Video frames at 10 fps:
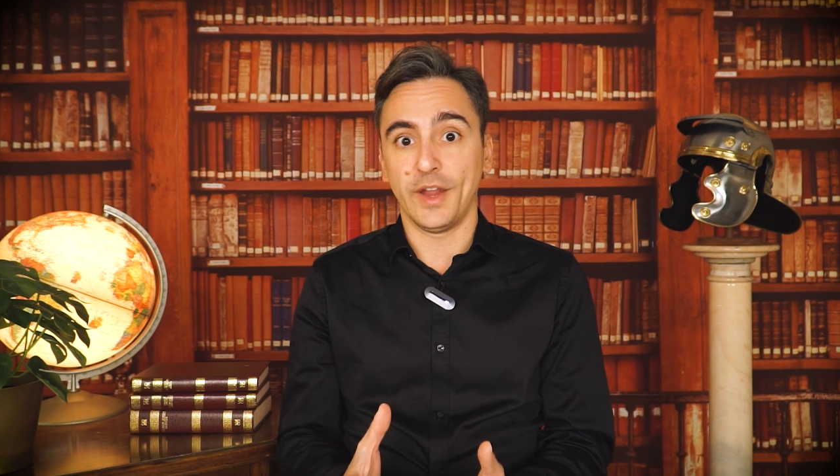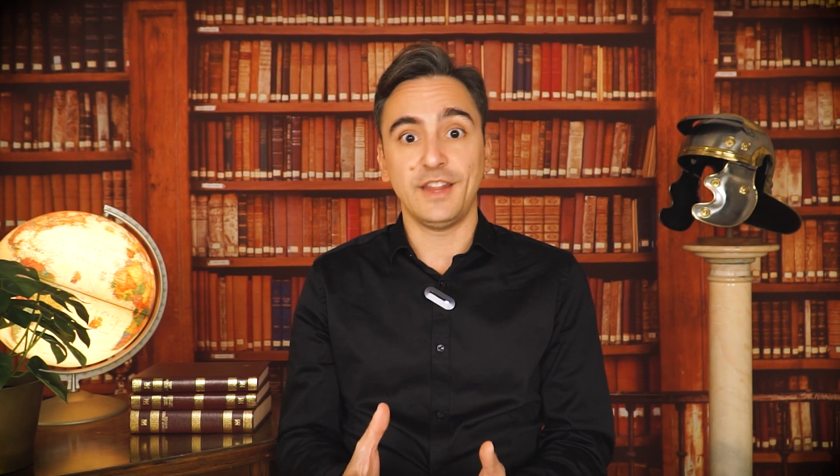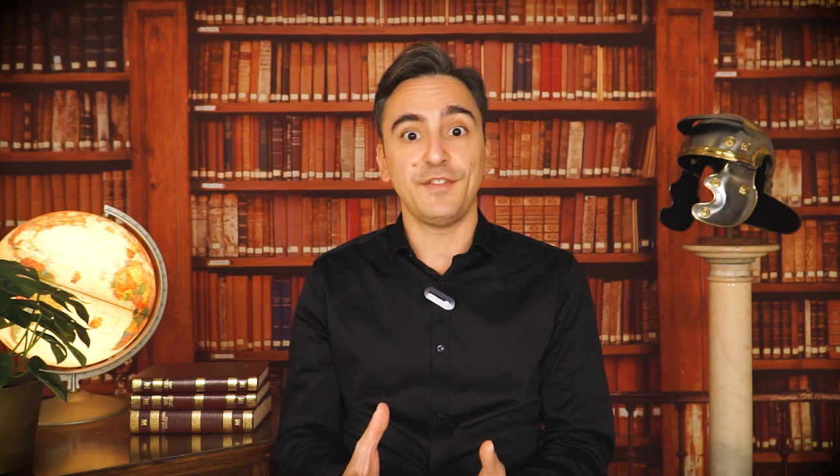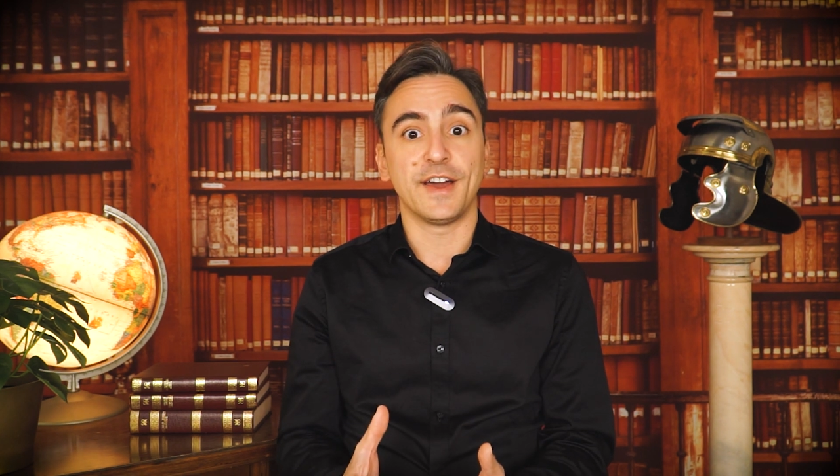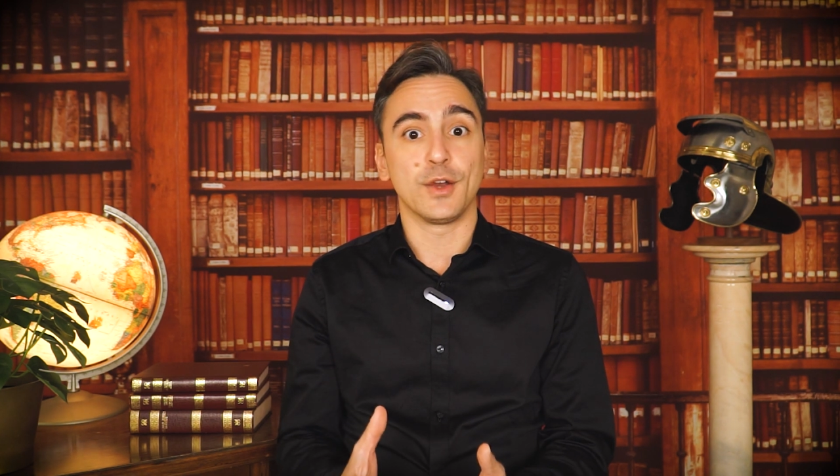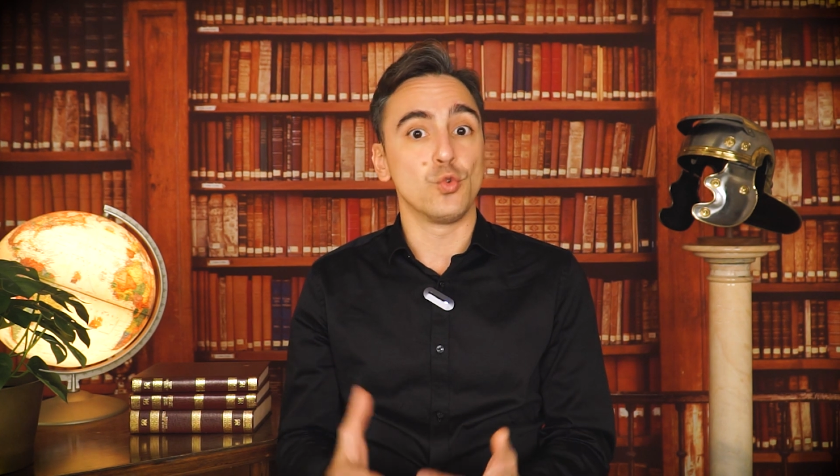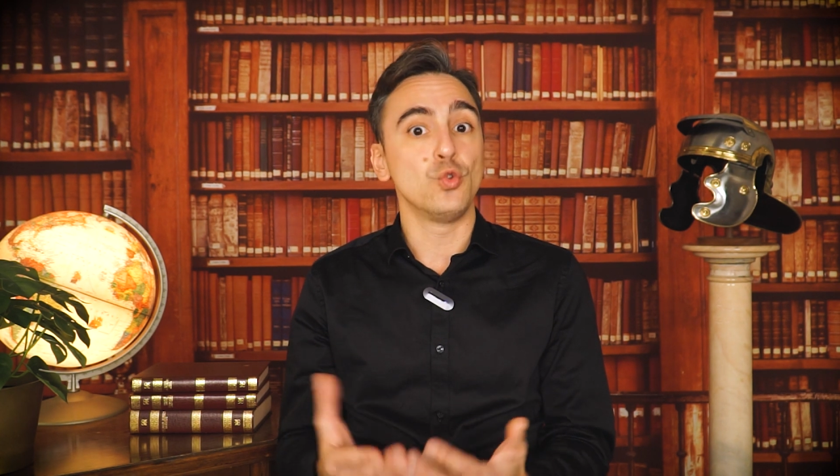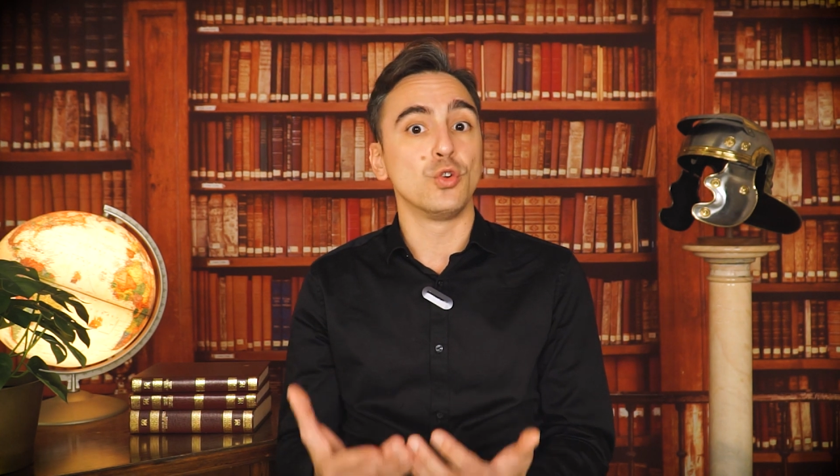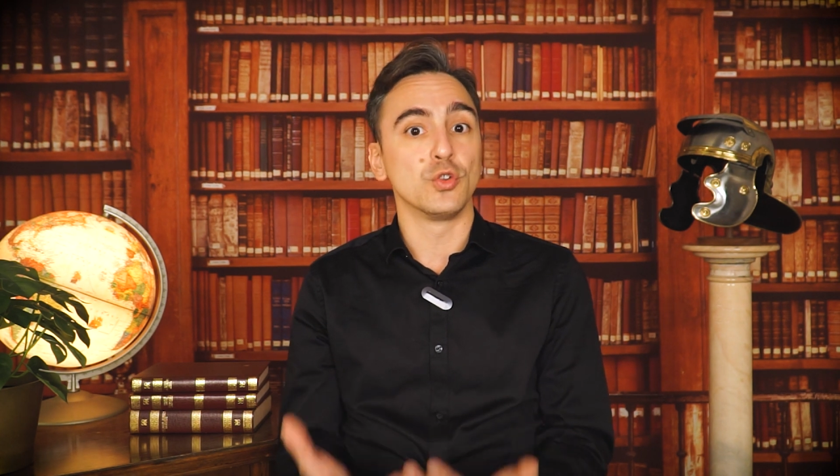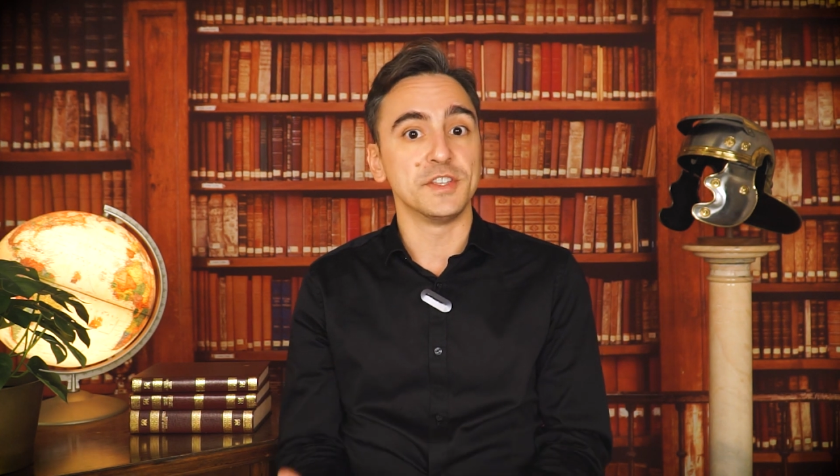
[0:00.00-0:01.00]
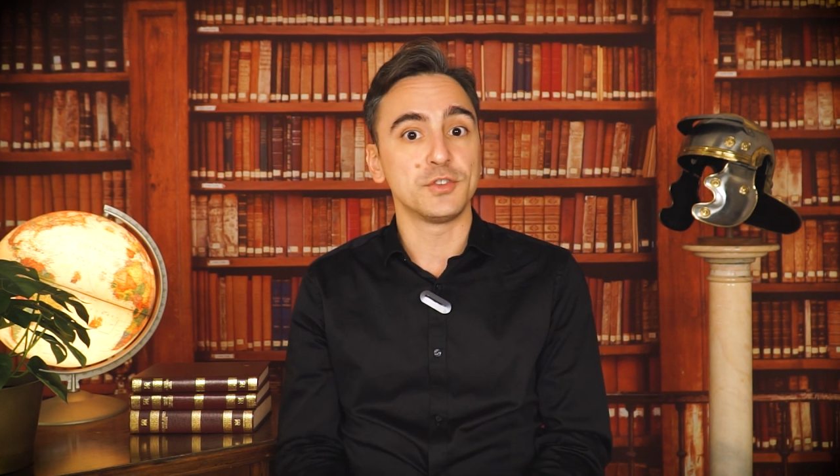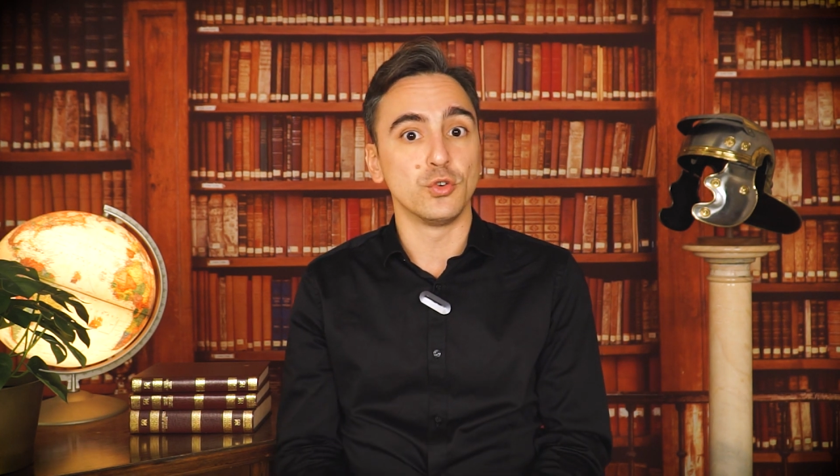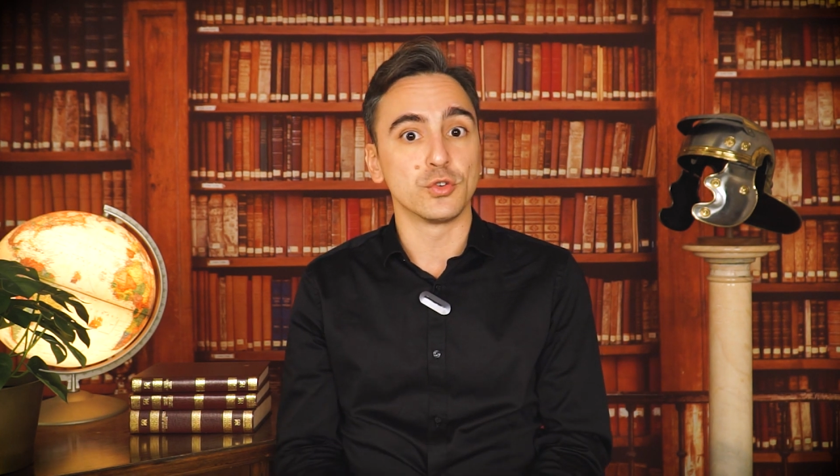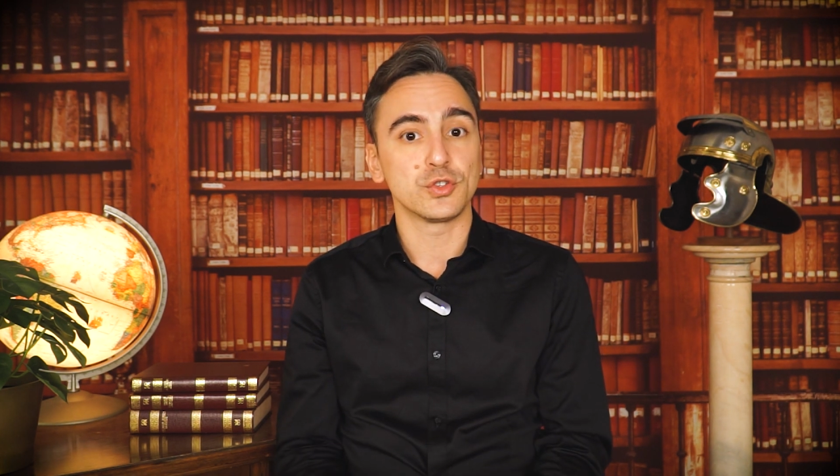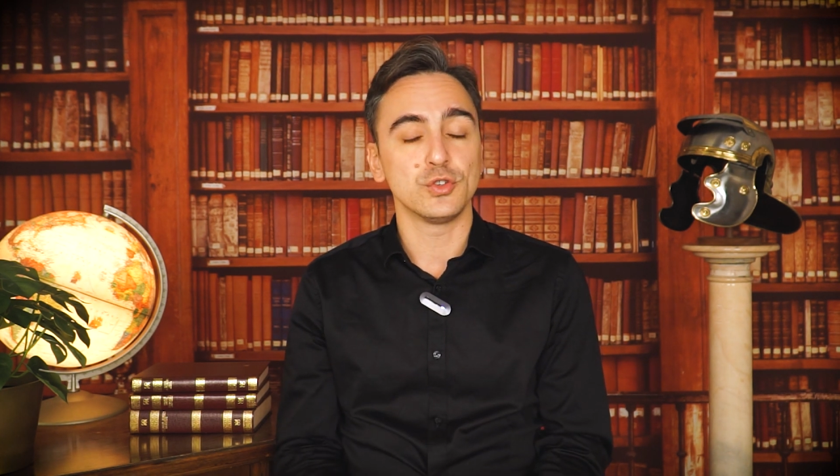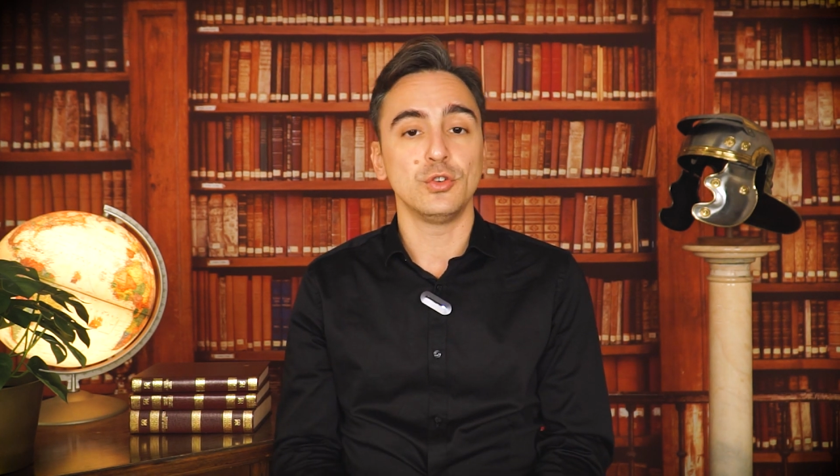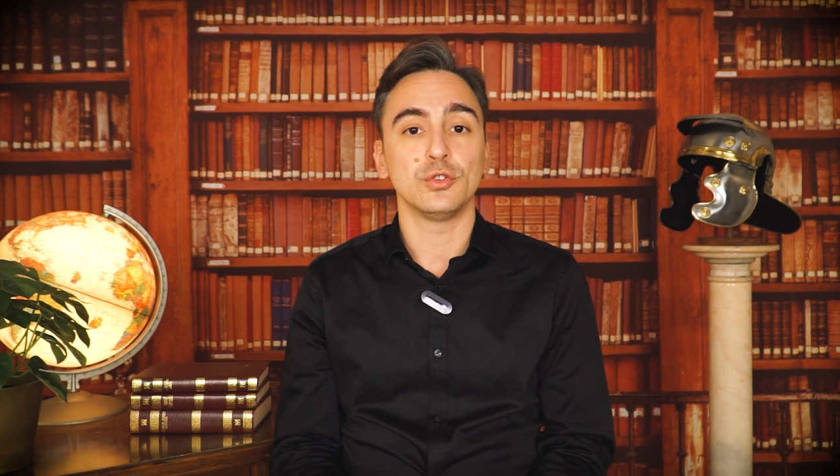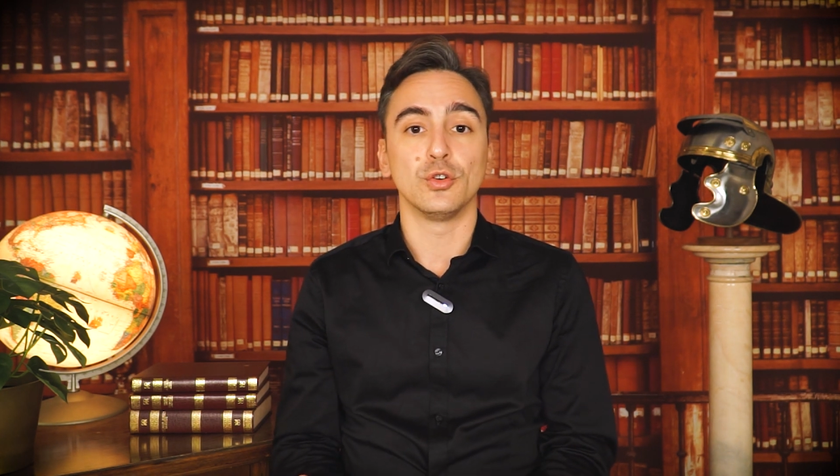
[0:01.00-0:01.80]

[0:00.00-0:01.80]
e di fare un lungo discorso